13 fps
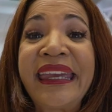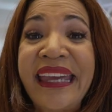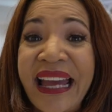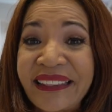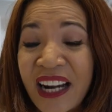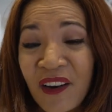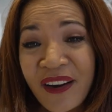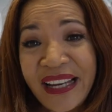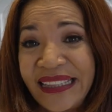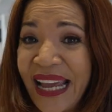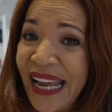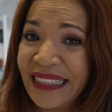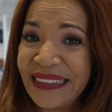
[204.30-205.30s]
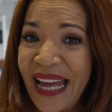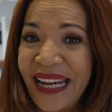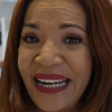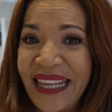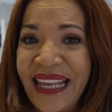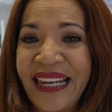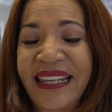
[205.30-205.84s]
Y a través de estas
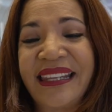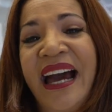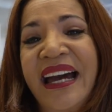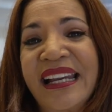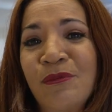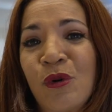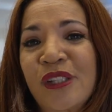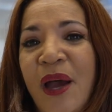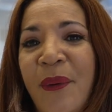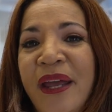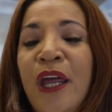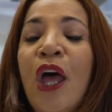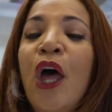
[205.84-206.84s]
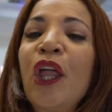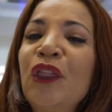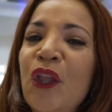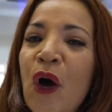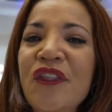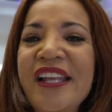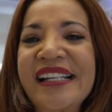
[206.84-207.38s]
redes les dejaremos saber
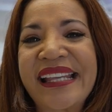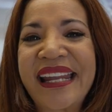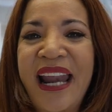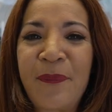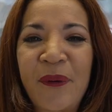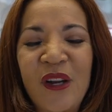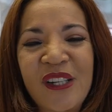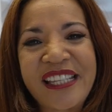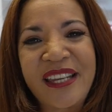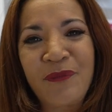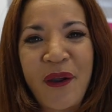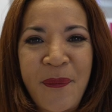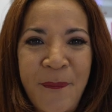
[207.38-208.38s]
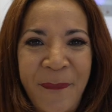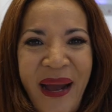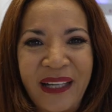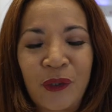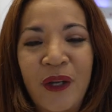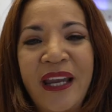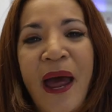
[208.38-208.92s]
dónde será el próximo
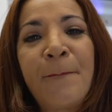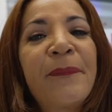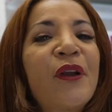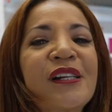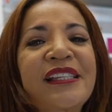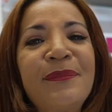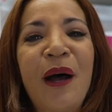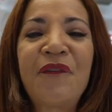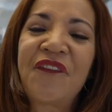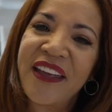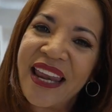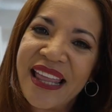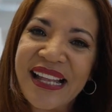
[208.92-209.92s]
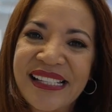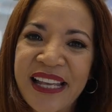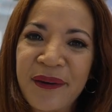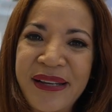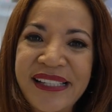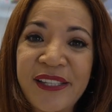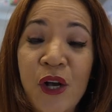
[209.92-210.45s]
impacto y la próxima feria de
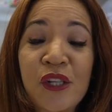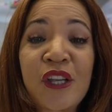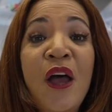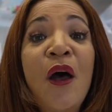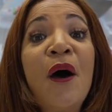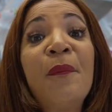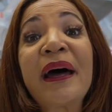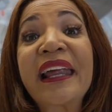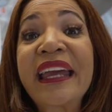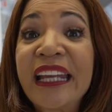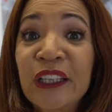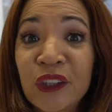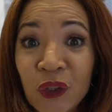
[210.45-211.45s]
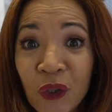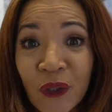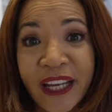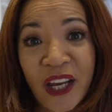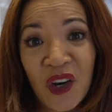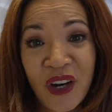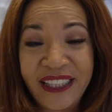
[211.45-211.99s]
servicios para que tú
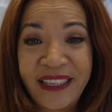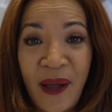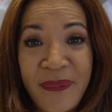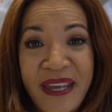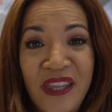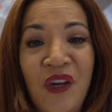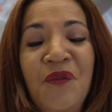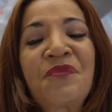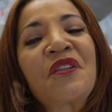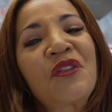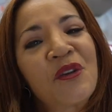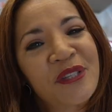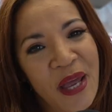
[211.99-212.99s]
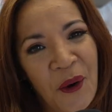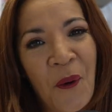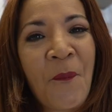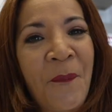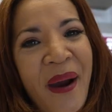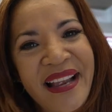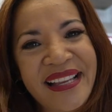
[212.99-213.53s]
que nos estás viendo nos
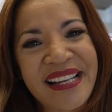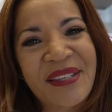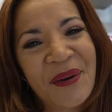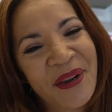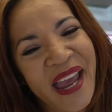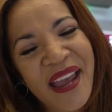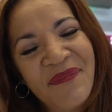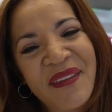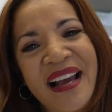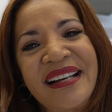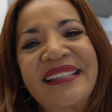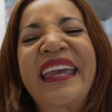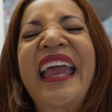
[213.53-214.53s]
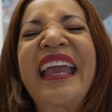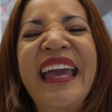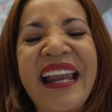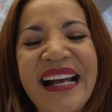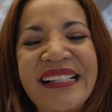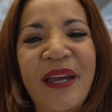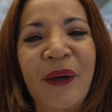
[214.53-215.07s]
acompañes, ¿ok? Así que
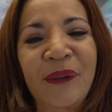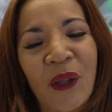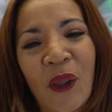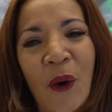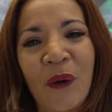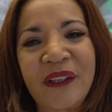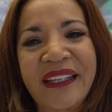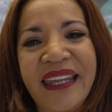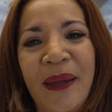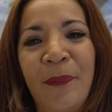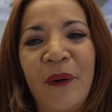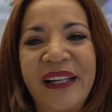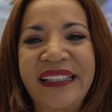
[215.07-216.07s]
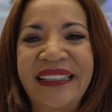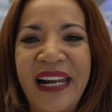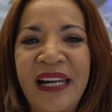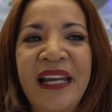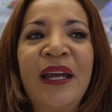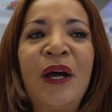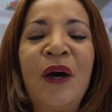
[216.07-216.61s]
gracias a todos ustedes por estar